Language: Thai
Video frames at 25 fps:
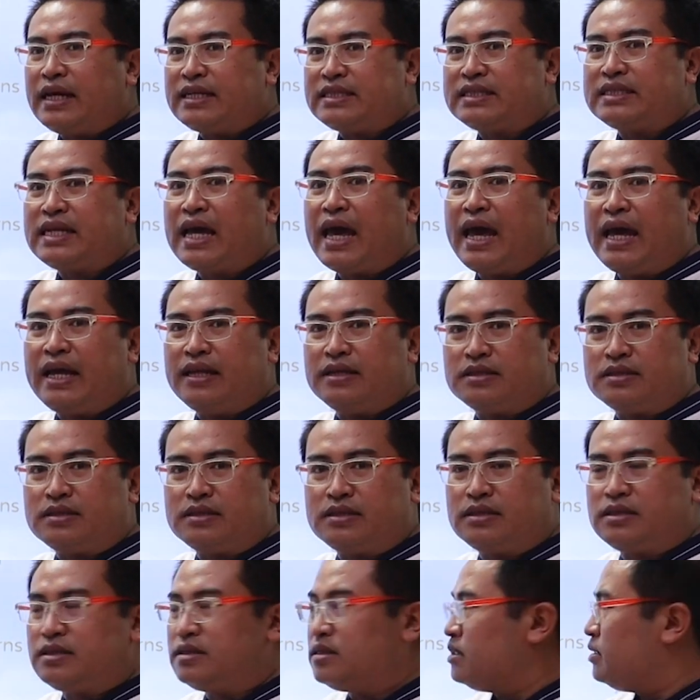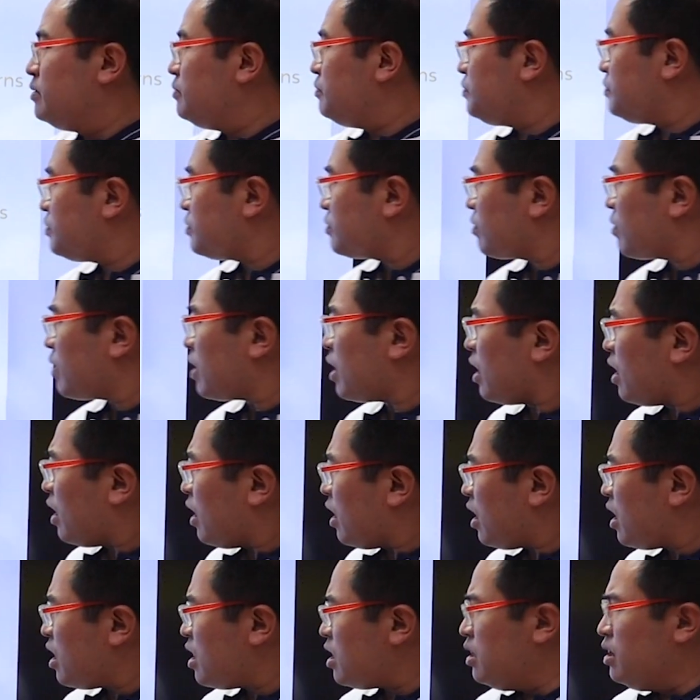stands
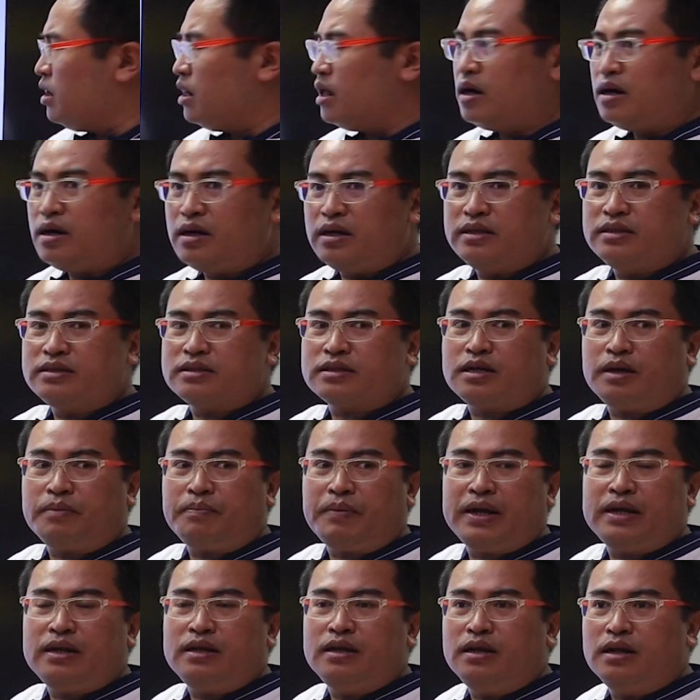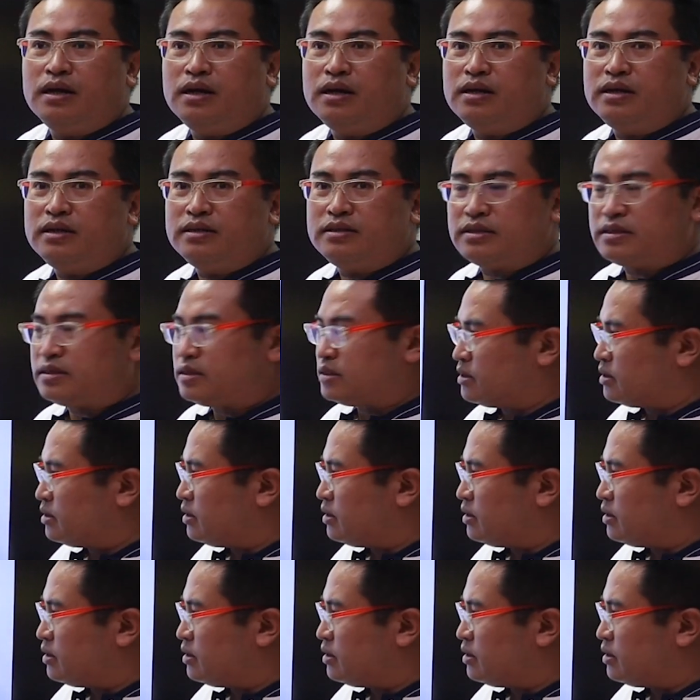learn ก็เป็น learns